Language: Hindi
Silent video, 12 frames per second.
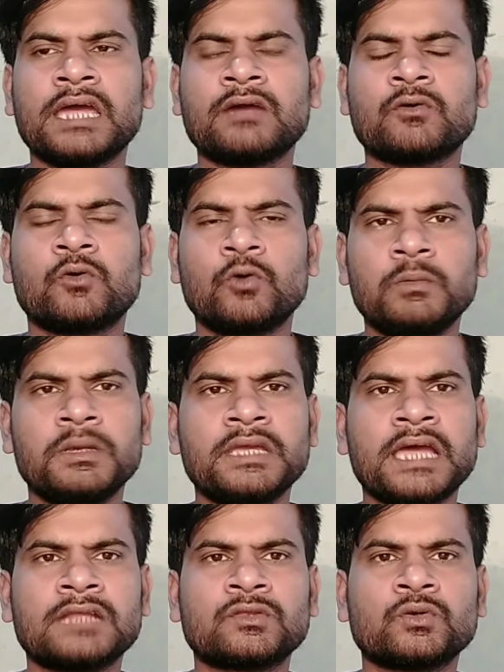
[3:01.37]
जाए खुल भी
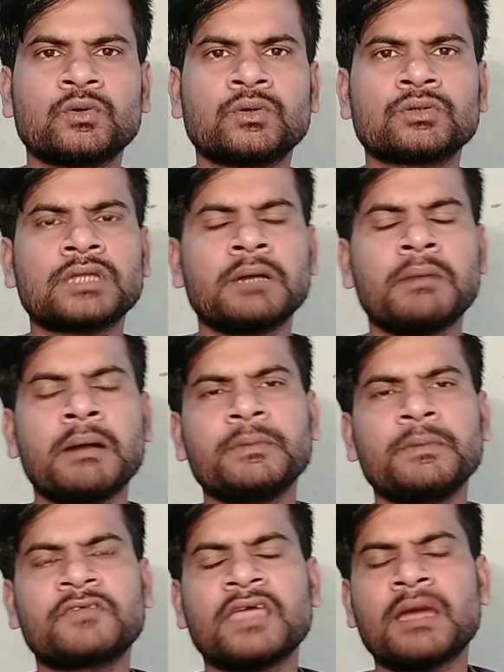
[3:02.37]
जाए तो तब
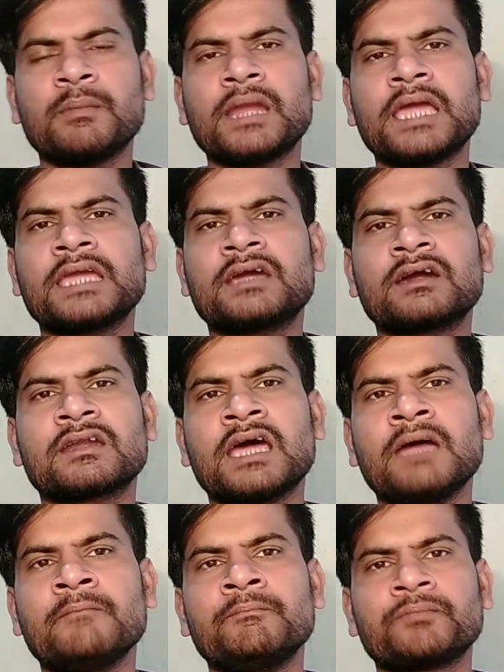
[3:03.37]
आप इसे अप्लाई
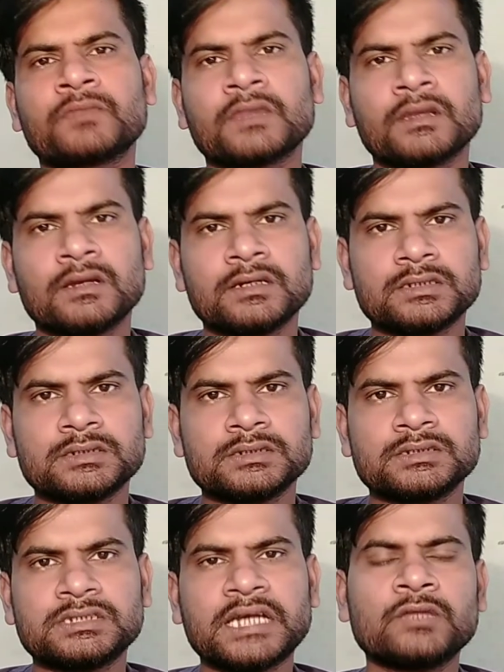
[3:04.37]
करना
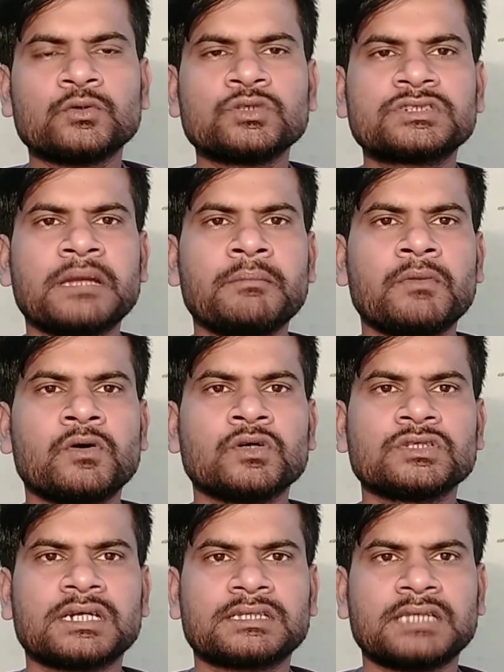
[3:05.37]
शायद उस टाइम में
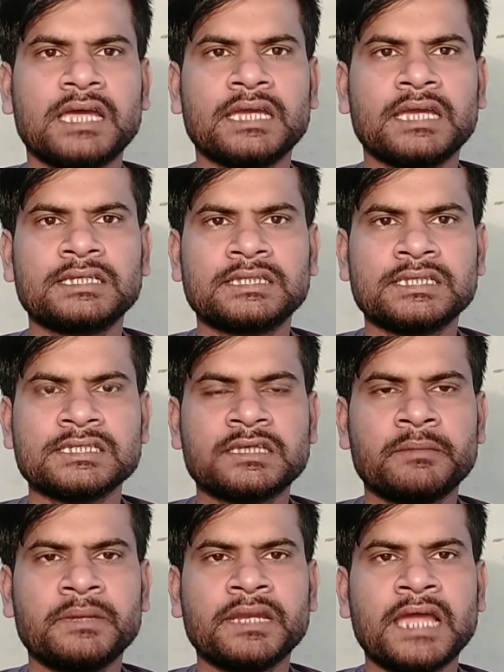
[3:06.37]
हो सकता है कि इतने
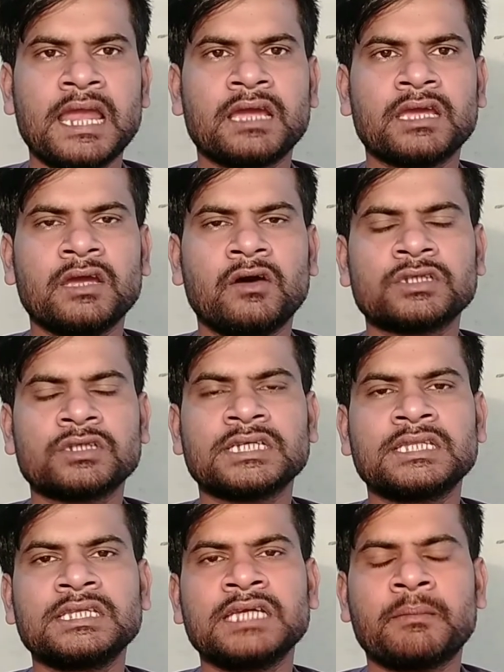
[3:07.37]
समय ना लगे और
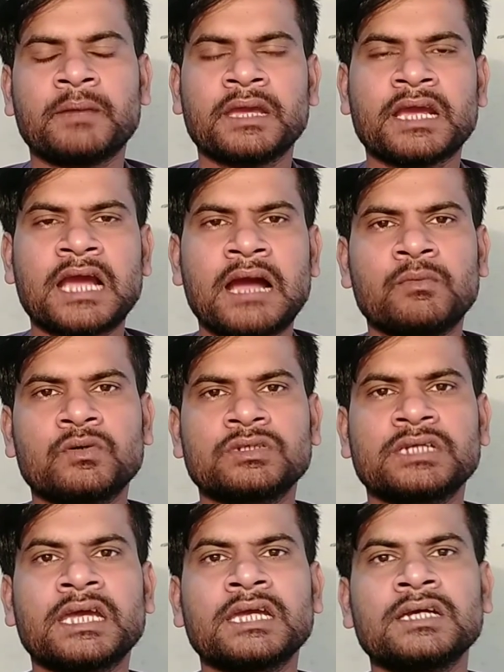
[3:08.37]
जल्दी आपके काम हो
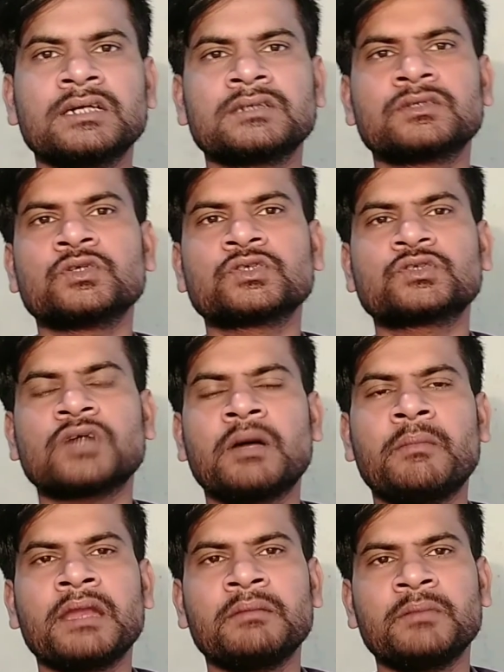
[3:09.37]
जाए तो दोस्तों
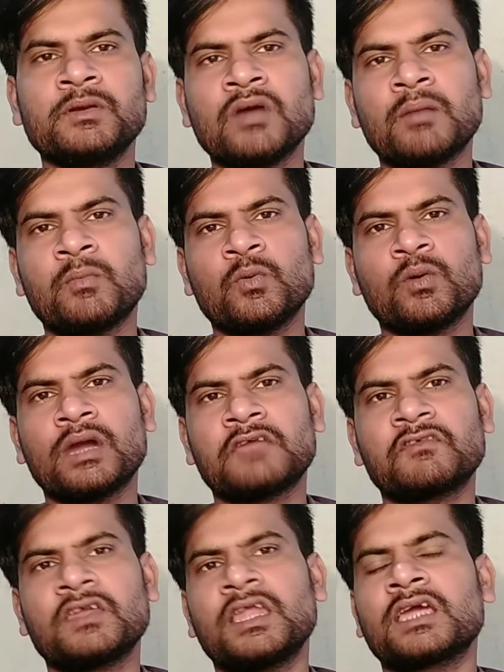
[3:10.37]
हमारी वीडियो आपको
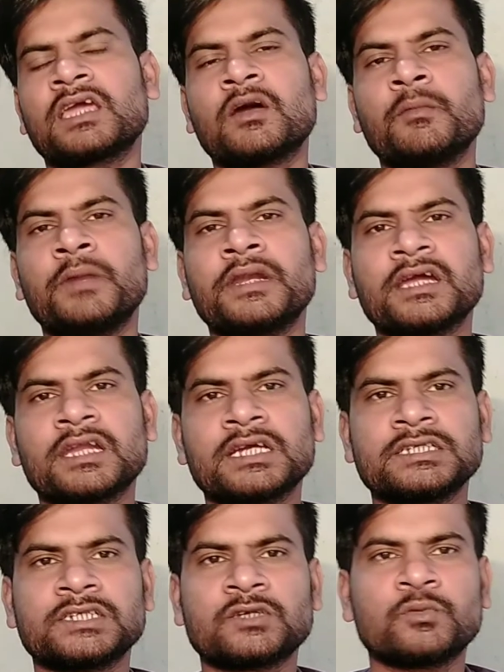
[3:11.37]
कैसे लगी कमेंट
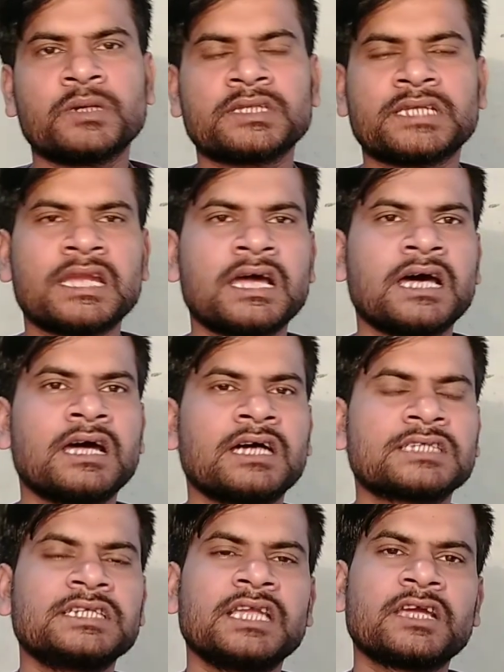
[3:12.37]
करके जरूर बताना
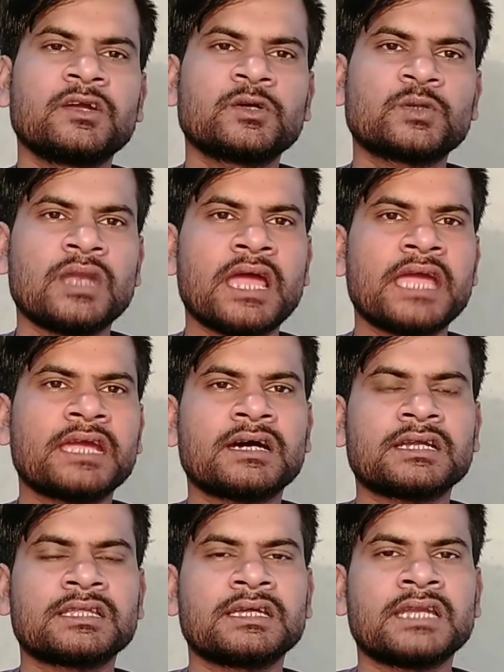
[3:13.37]
अच्छी लगी हो तो लाइक
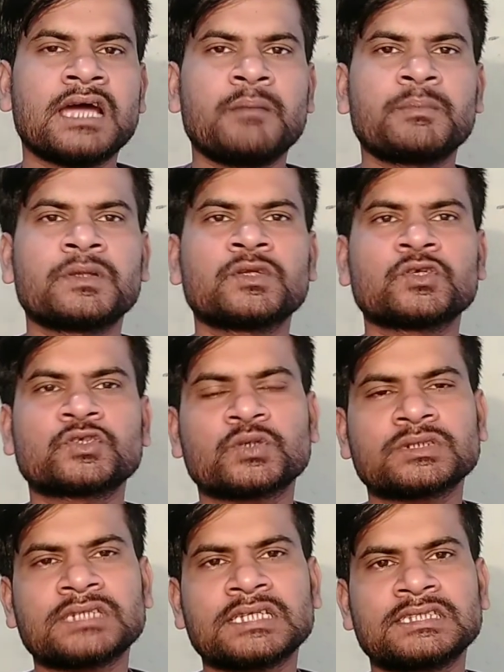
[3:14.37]
कर देना अपने
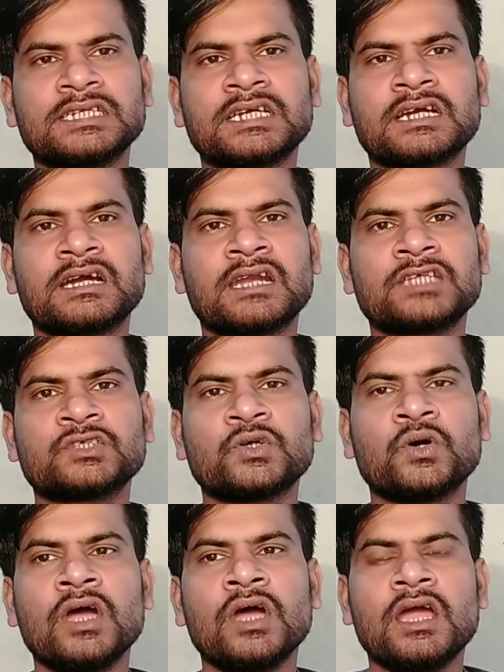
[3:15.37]
दोस्तों के साथ शेयर करना
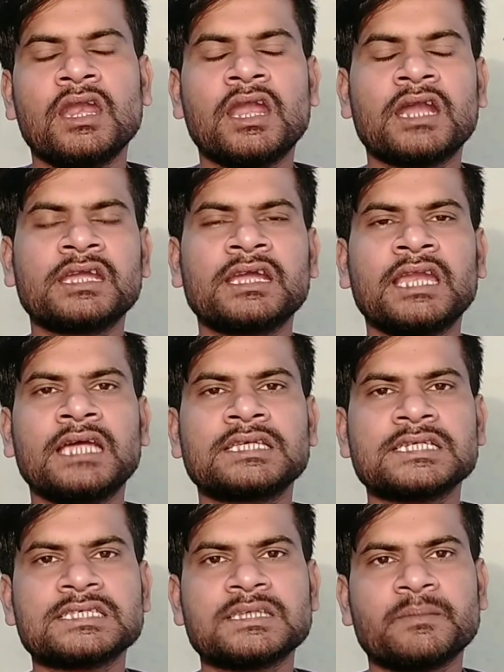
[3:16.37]
जो लर्निंग
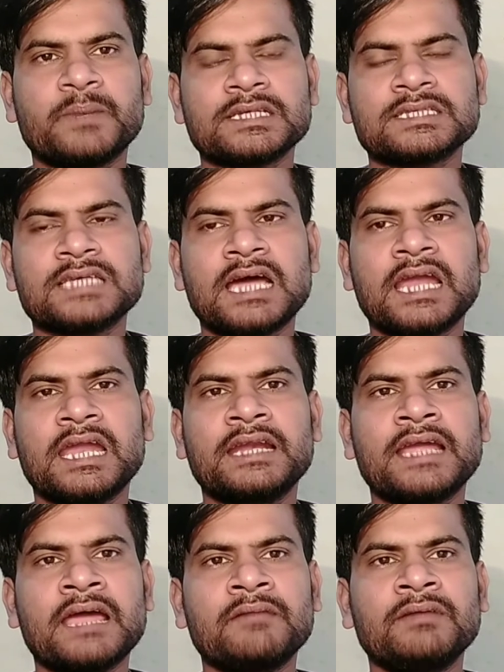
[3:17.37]
लाइसेंस से परेशान
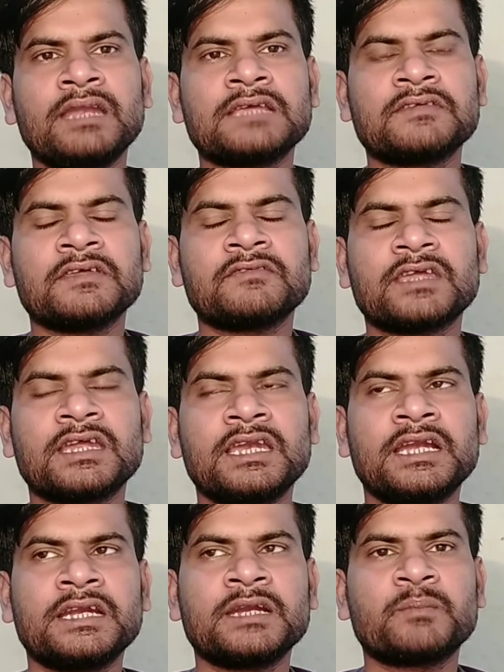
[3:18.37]
है ड्राइविंग लाइसेंस से
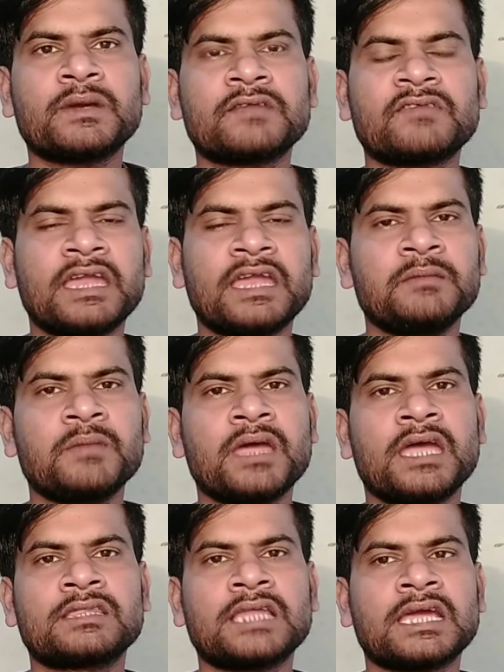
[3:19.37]
रिलेटेड परेशानी में
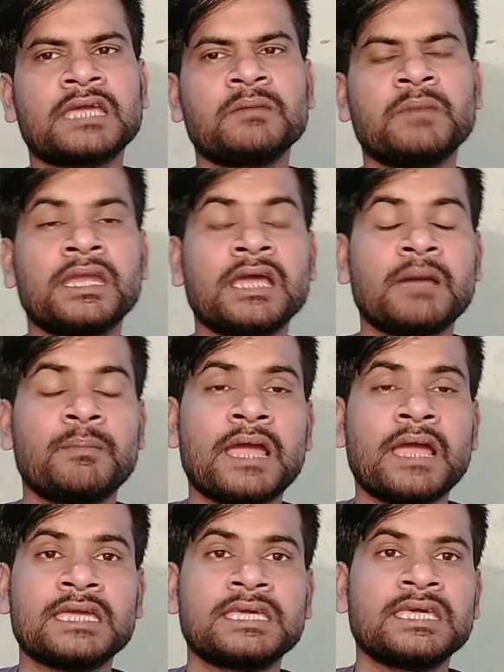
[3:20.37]
है ताकि मैंने
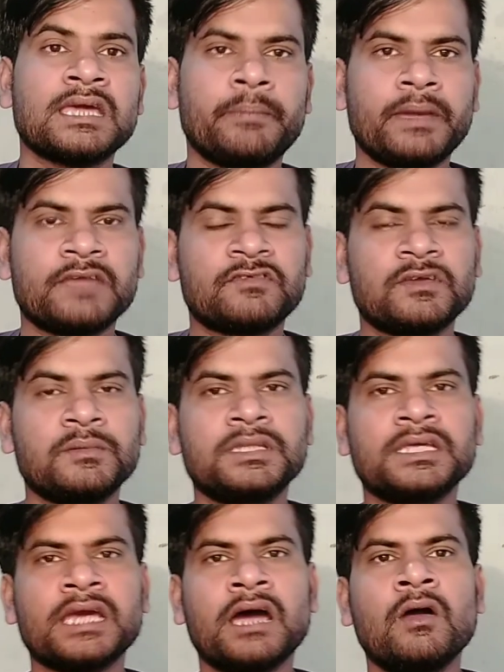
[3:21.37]
अप्लाई किया पैसे भी
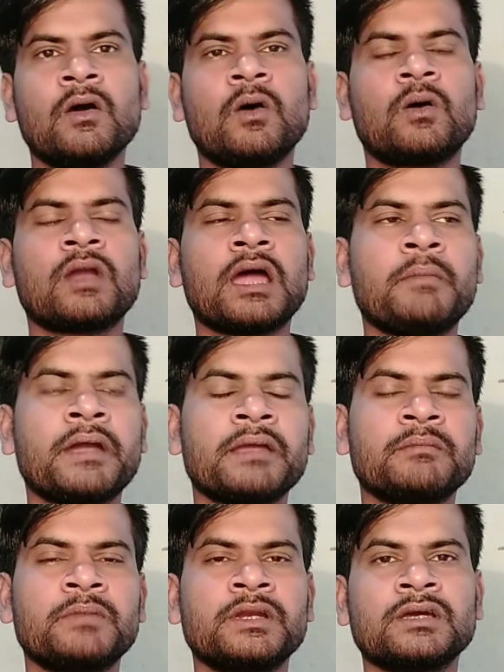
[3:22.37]
दिया और
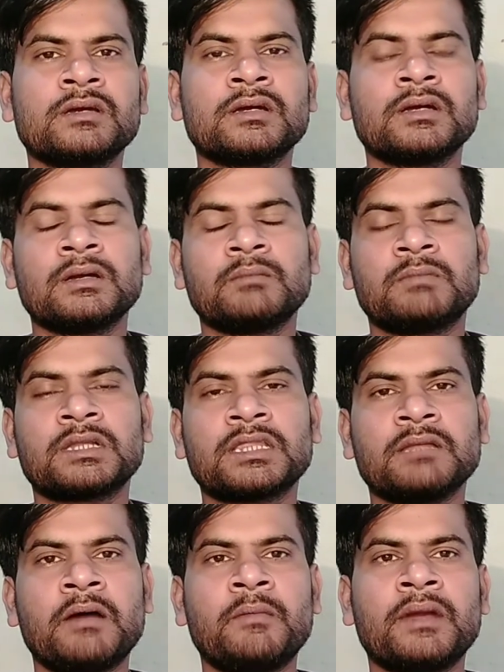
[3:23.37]
हमारे
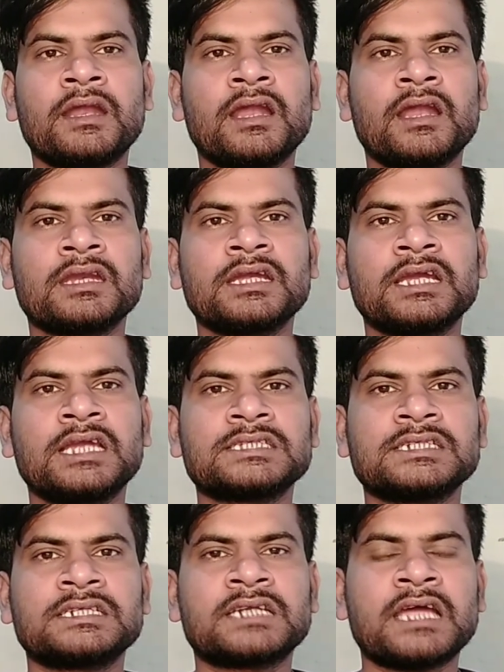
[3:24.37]
मतलब हमारा लर्निंग
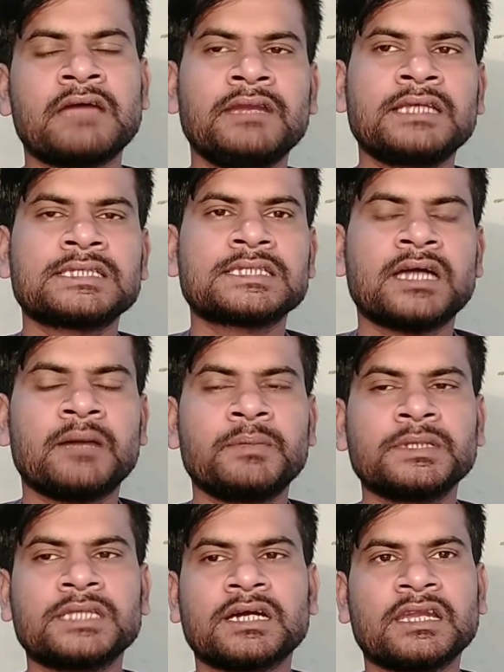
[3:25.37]
लाइसेंस ड्राइविंग लाइसेंस
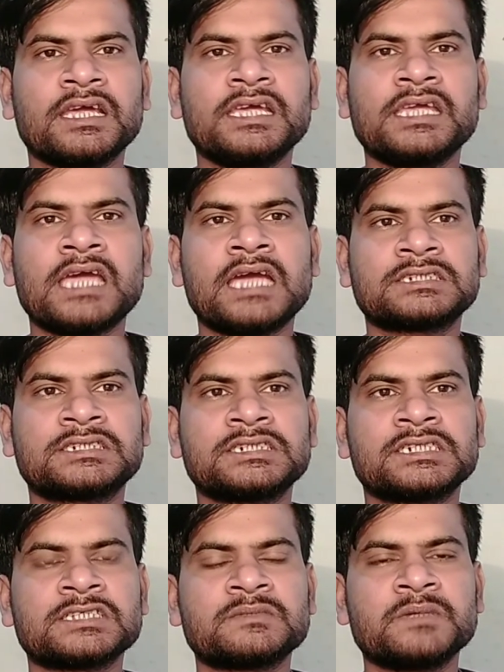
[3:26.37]
अभी तक नहीं है
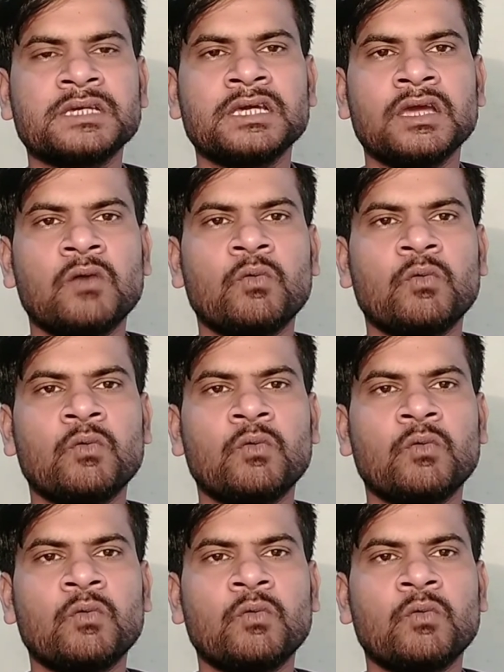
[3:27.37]
स्टेटस भी